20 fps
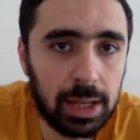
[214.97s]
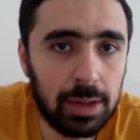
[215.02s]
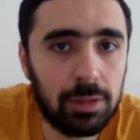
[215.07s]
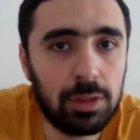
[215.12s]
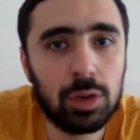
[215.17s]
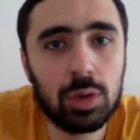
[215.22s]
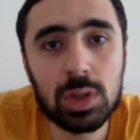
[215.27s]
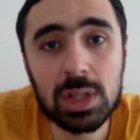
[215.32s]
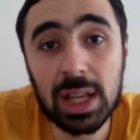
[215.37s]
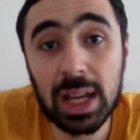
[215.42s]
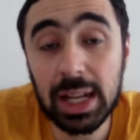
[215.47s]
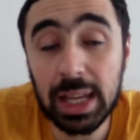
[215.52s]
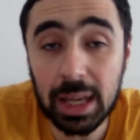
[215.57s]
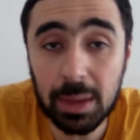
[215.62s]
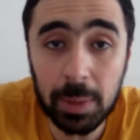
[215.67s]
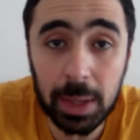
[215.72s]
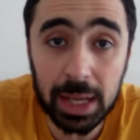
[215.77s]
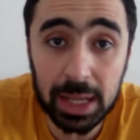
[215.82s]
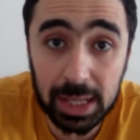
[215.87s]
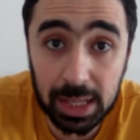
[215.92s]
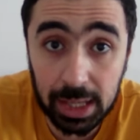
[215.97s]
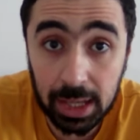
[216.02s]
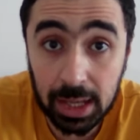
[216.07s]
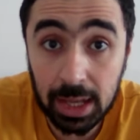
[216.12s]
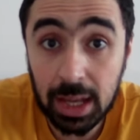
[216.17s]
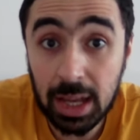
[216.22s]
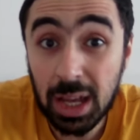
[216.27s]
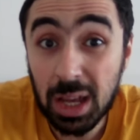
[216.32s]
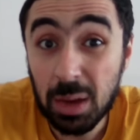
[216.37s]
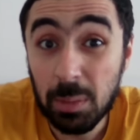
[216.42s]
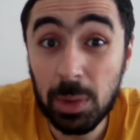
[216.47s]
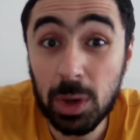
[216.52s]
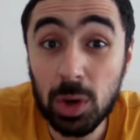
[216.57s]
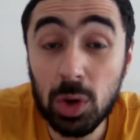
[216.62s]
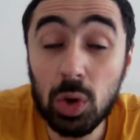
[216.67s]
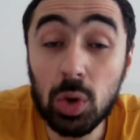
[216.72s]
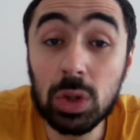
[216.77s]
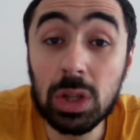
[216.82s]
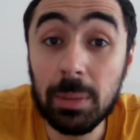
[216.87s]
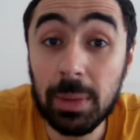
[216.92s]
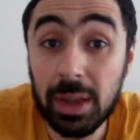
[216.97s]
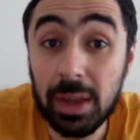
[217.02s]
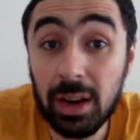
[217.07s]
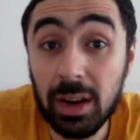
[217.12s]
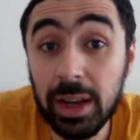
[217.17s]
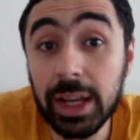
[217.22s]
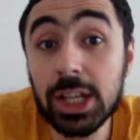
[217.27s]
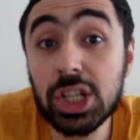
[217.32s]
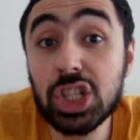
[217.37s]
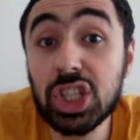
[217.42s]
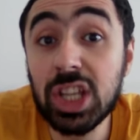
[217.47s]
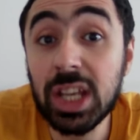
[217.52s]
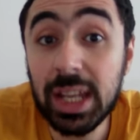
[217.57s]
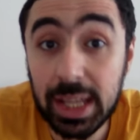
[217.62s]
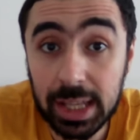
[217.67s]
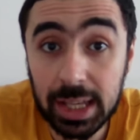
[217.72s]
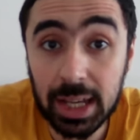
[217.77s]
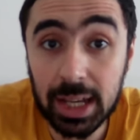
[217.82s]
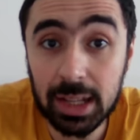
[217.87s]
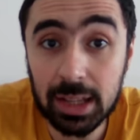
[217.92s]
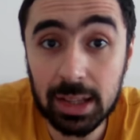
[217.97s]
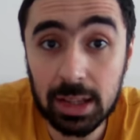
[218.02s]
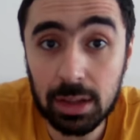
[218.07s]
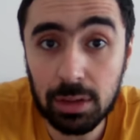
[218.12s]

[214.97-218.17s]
في النسخه الياباني بيقول له طب ايه رايك اشتري الكارت